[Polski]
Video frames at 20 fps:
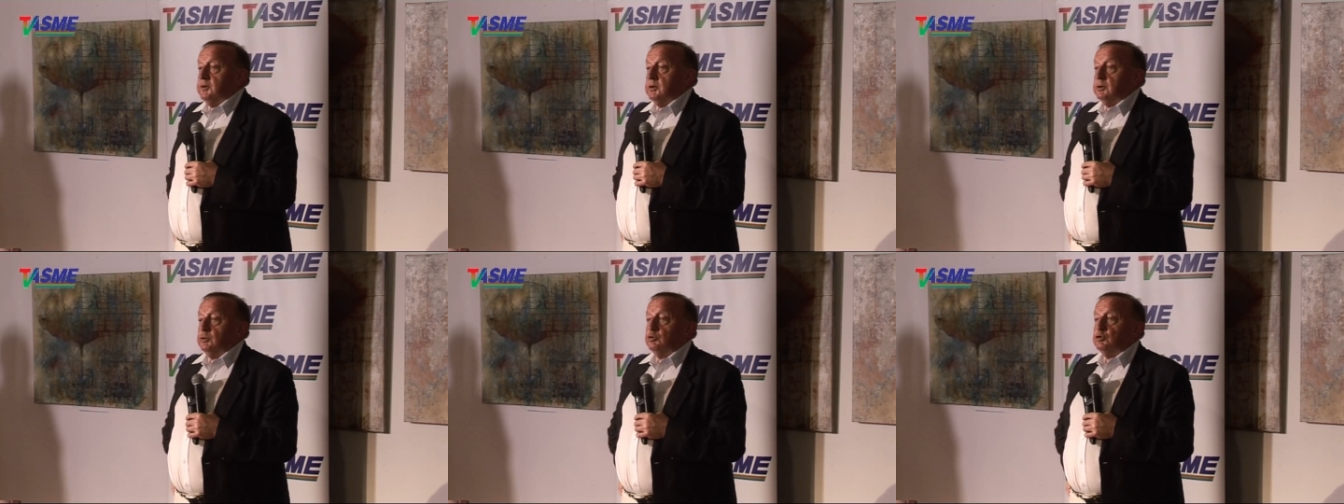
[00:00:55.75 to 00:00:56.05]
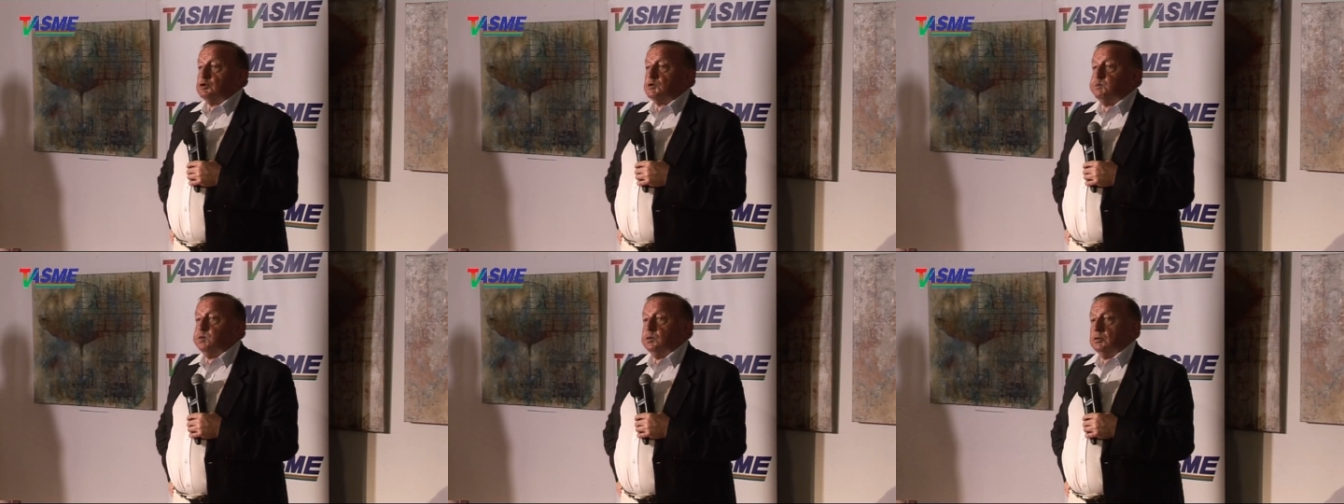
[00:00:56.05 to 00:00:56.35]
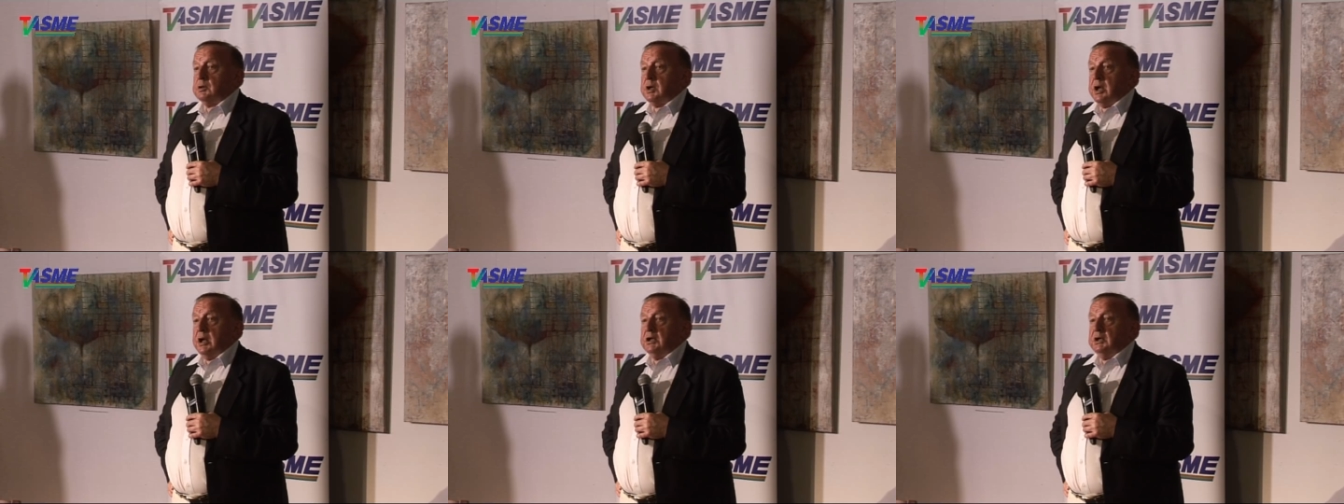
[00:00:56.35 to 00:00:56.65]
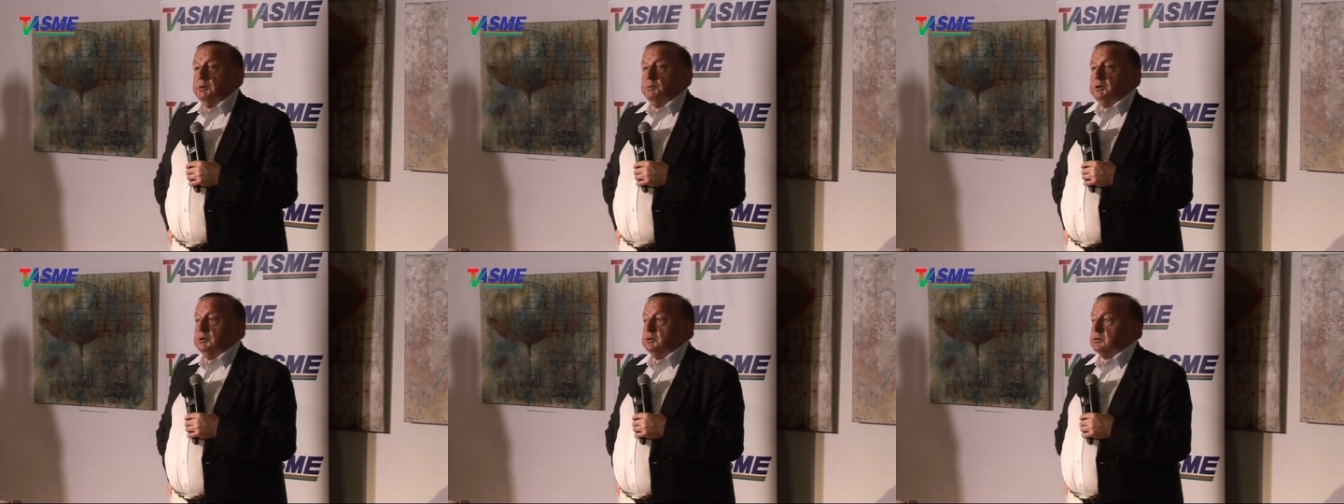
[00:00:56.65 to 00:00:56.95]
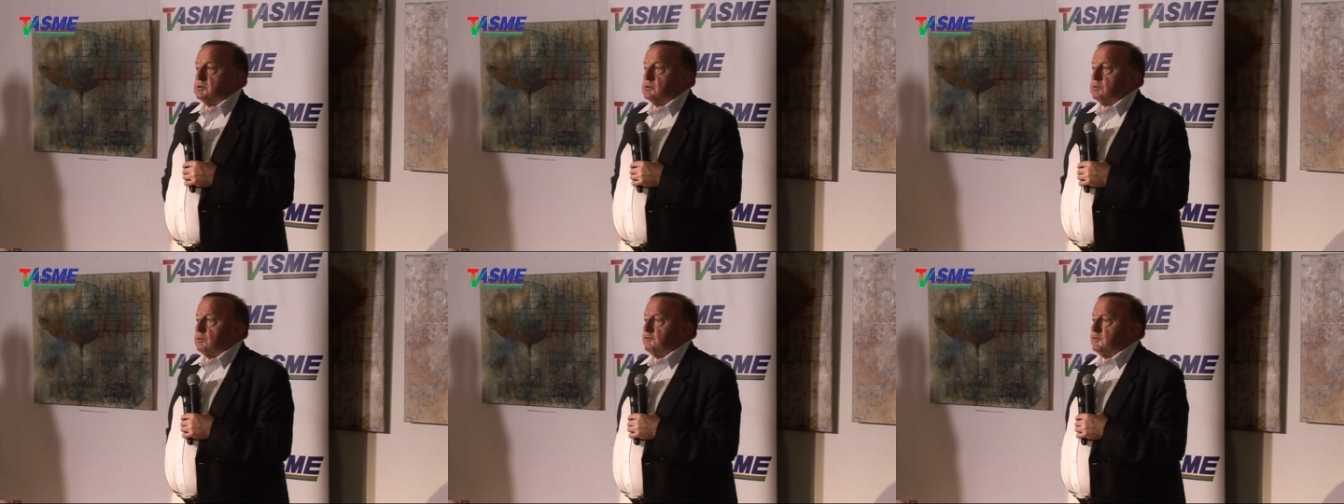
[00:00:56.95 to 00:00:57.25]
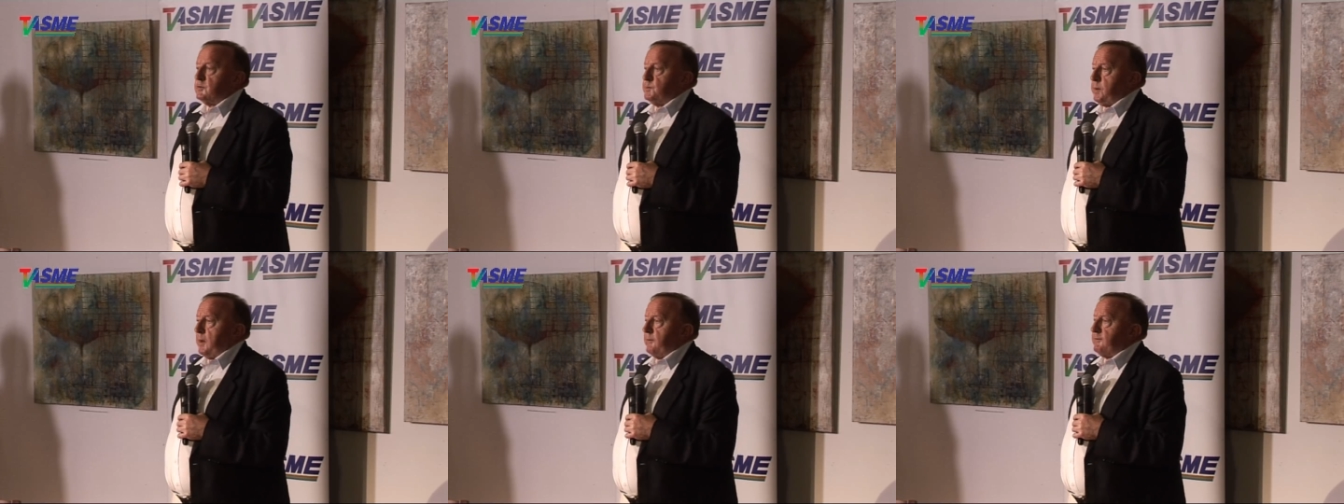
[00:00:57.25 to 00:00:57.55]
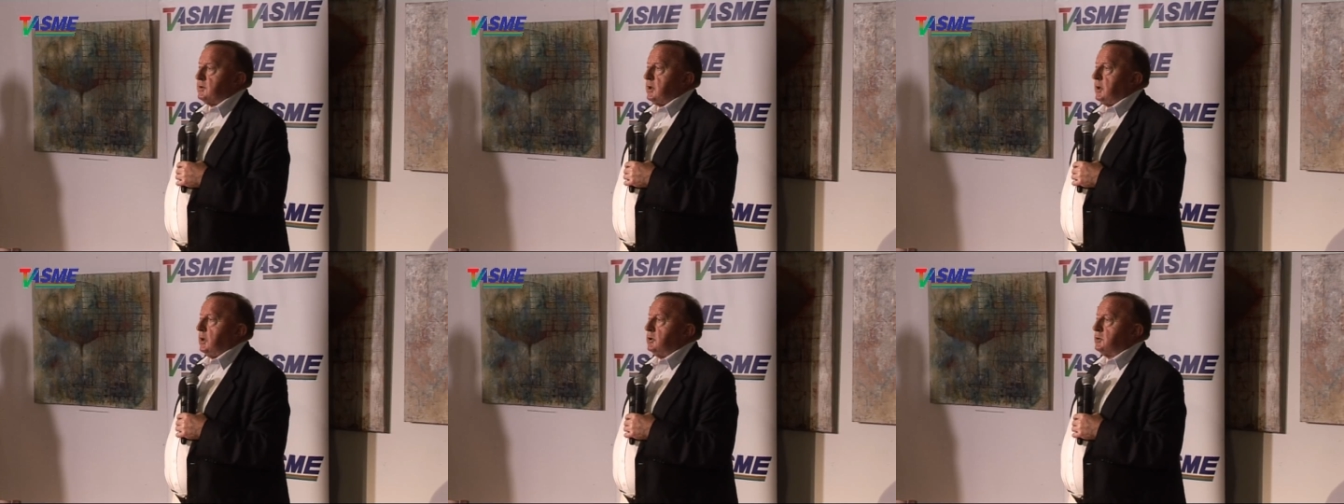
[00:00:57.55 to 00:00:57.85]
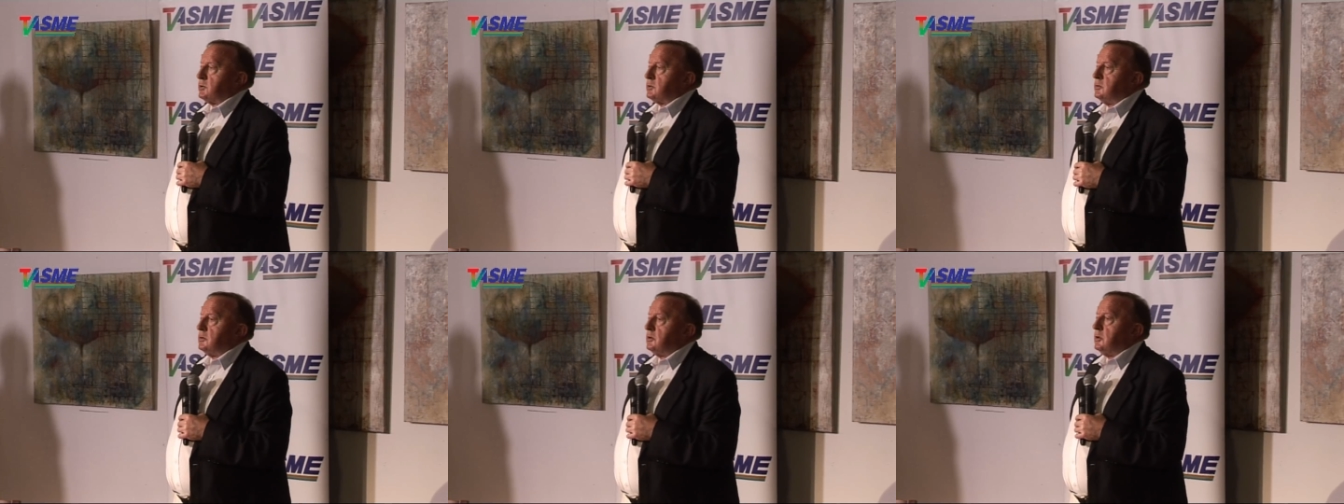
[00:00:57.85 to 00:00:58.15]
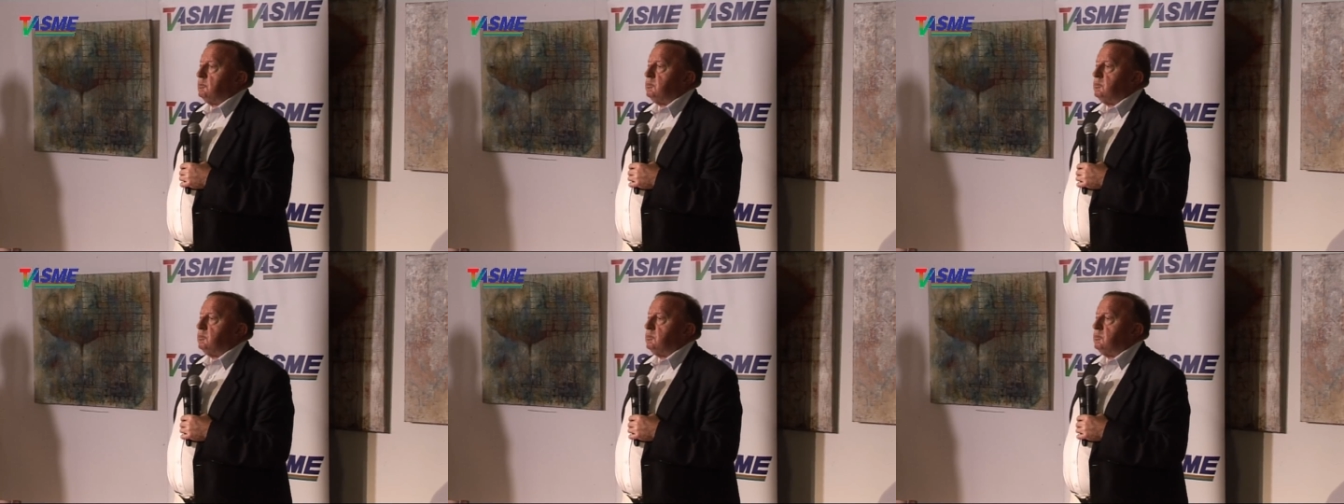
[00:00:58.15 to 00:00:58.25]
Wiedniu spotkanie ministrów spraw zagranicznych